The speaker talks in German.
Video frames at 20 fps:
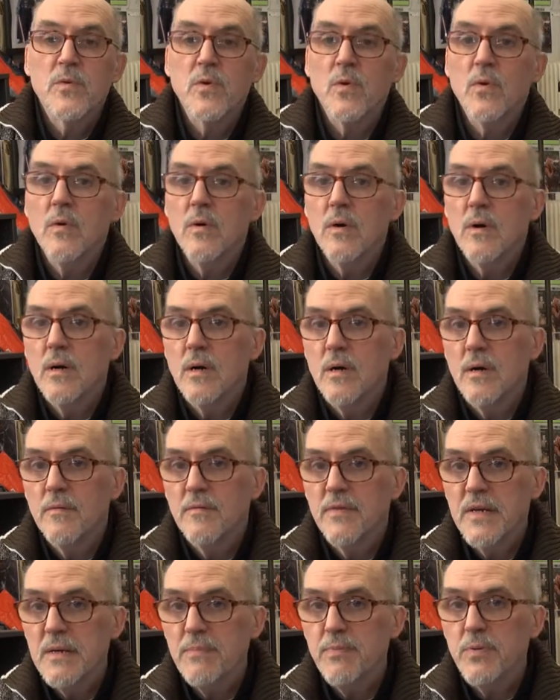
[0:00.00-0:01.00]
So,
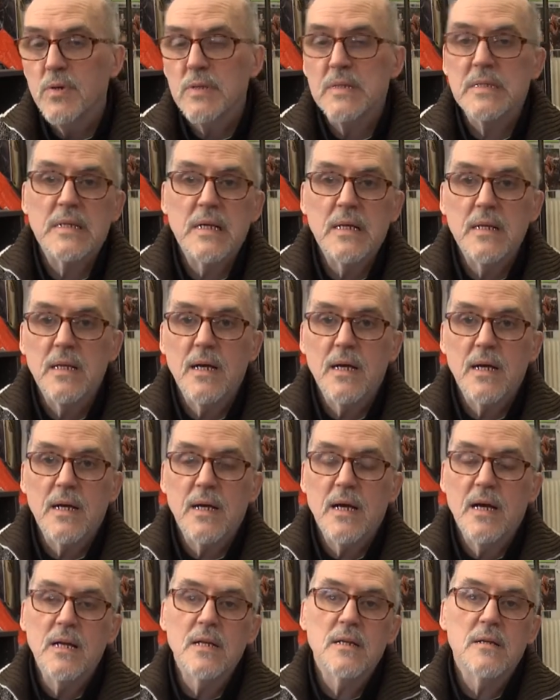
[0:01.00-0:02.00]
4%
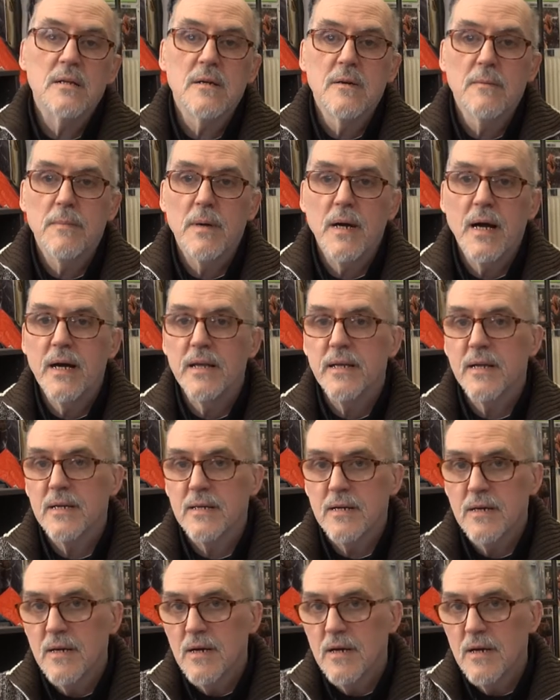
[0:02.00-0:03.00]
erkrankt bei
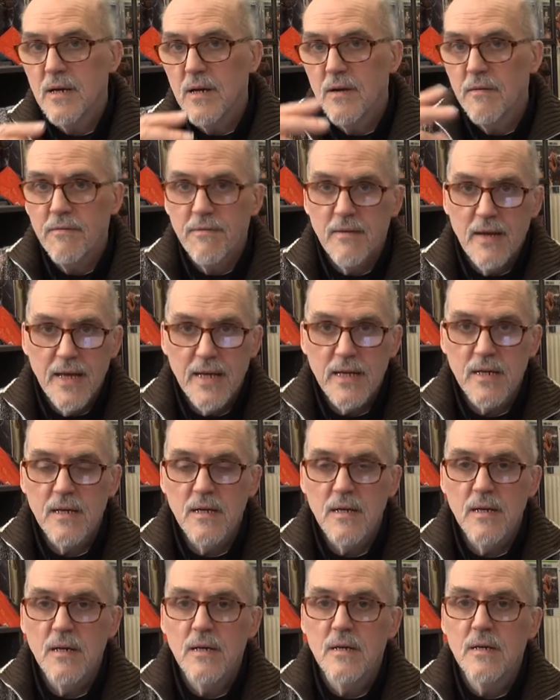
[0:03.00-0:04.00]
einer
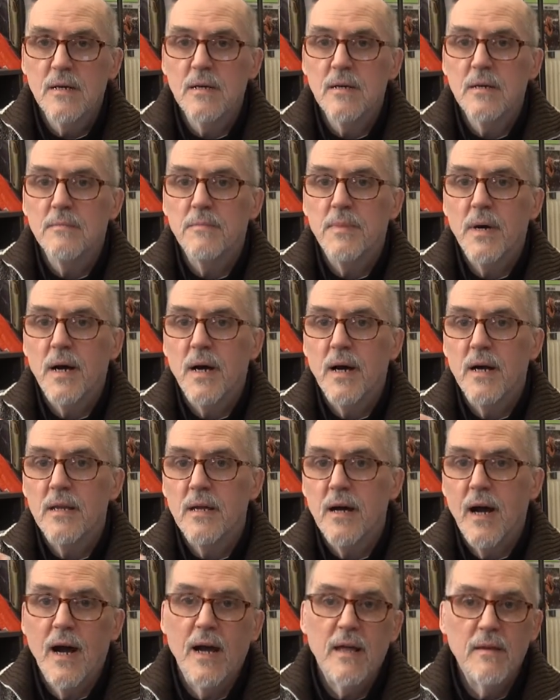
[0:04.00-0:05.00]
Fläche, bei
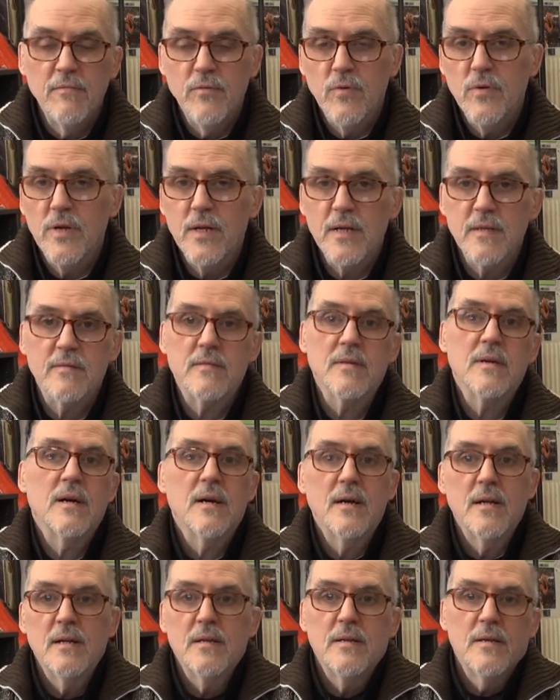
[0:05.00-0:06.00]
einer
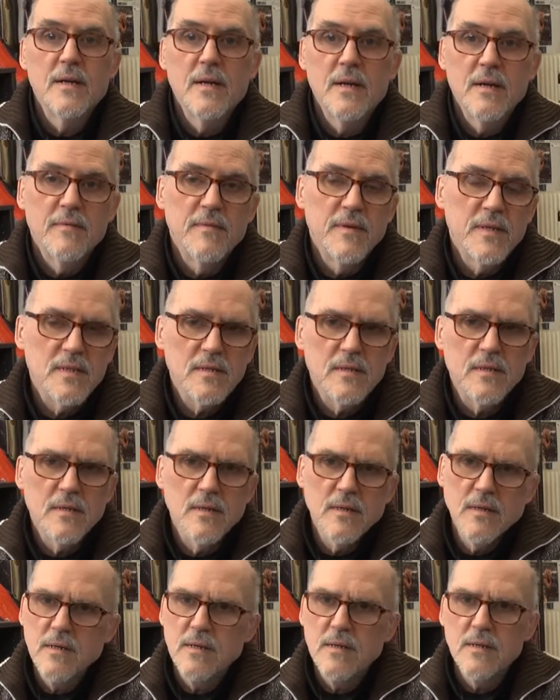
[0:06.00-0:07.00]
Einwohnerzahl, wisst
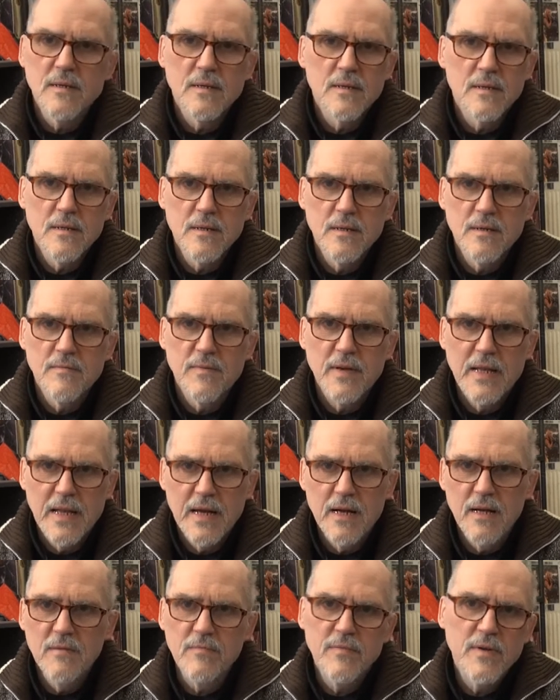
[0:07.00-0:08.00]
ihr, wie
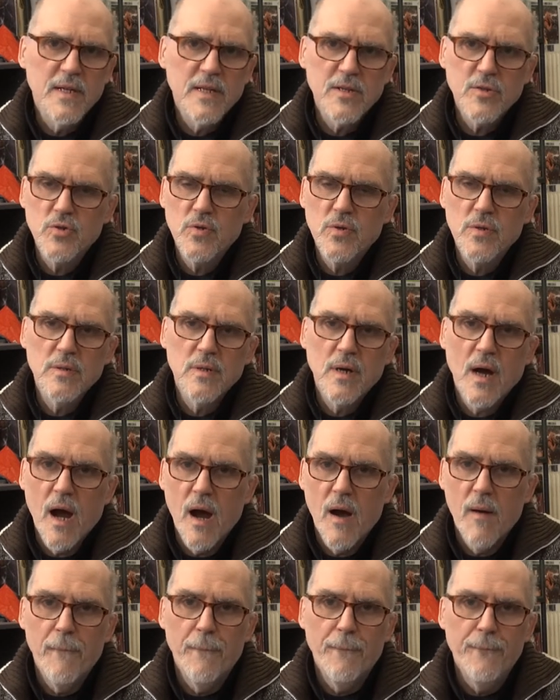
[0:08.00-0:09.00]
lange wir das schon
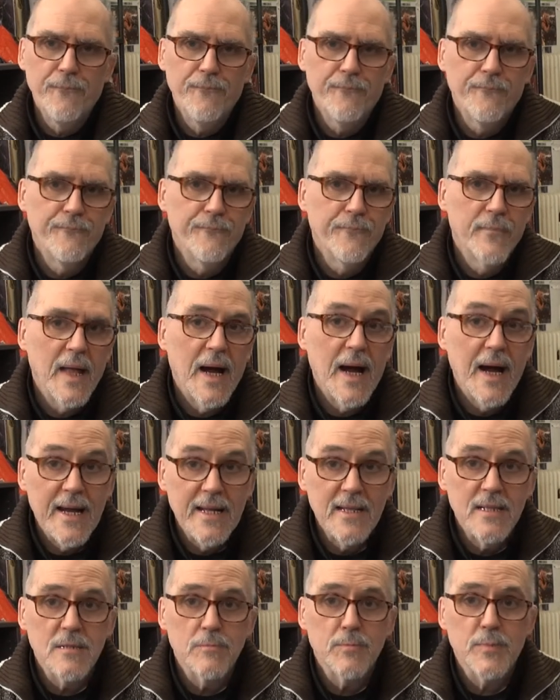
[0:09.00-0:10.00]
haben?
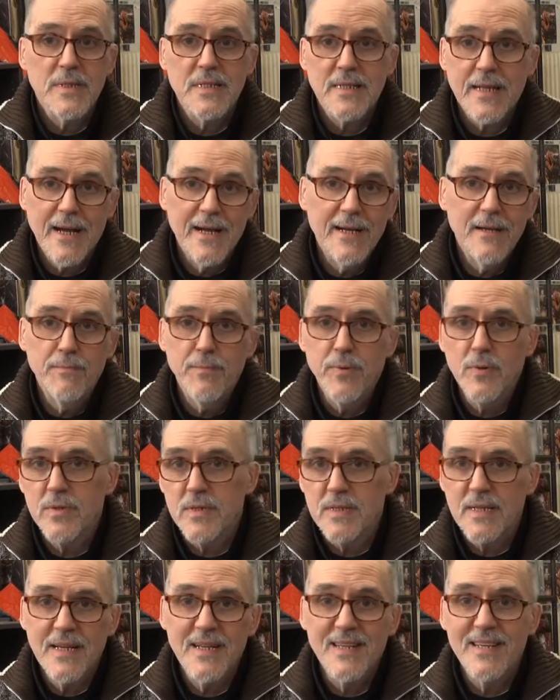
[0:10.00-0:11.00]
1 bis
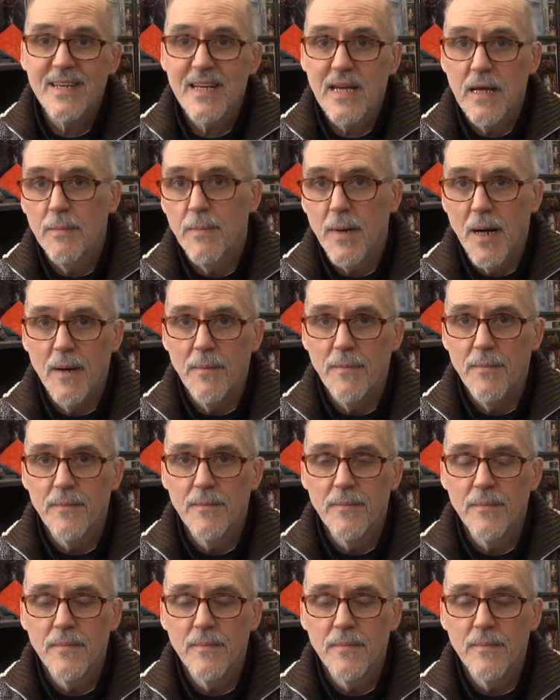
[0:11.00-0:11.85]
3% immer.